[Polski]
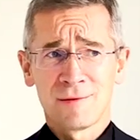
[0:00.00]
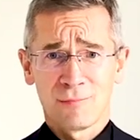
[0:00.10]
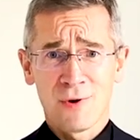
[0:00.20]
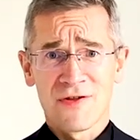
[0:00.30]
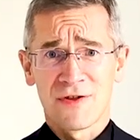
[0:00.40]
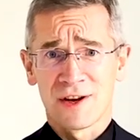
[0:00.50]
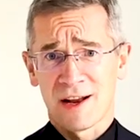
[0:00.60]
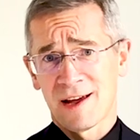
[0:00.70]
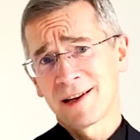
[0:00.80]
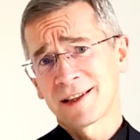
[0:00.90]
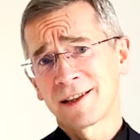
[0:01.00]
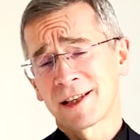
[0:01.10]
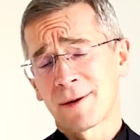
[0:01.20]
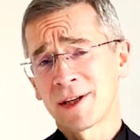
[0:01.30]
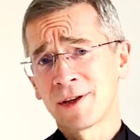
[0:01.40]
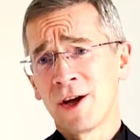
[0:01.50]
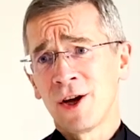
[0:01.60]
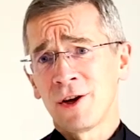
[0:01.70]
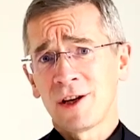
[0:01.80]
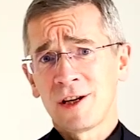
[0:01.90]
błędne na ten temat
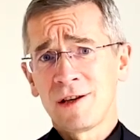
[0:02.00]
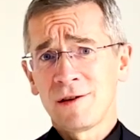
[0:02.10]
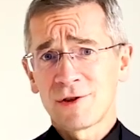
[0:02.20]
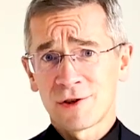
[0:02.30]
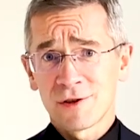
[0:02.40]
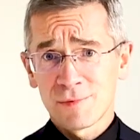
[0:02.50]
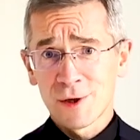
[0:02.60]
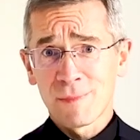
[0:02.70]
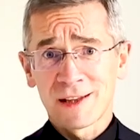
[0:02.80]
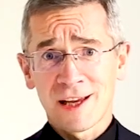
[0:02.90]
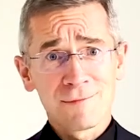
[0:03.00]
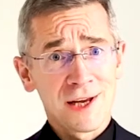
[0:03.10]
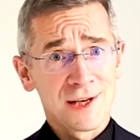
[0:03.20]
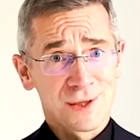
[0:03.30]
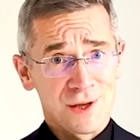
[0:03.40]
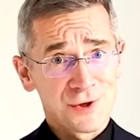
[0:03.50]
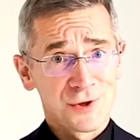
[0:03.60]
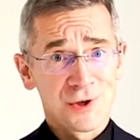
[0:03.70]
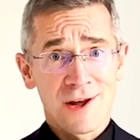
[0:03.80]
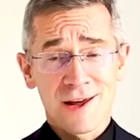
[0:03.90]
i czy przypadkiem nie
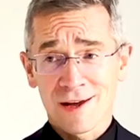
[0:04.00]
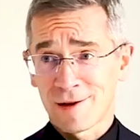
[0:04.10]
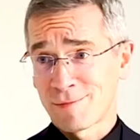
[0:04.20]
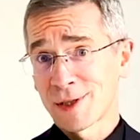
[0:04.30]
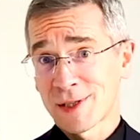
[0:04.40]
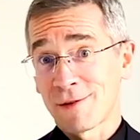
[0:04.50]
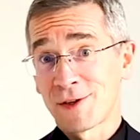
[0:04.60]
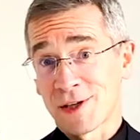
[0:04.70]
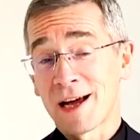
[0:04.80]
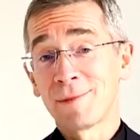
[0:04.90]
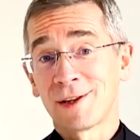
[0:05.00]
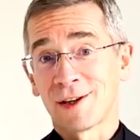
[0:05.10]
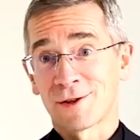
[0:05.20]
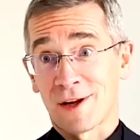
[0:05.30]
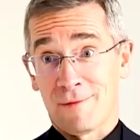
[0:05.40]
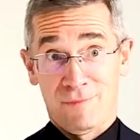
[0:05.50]
jesteście przedstawicielami tychże.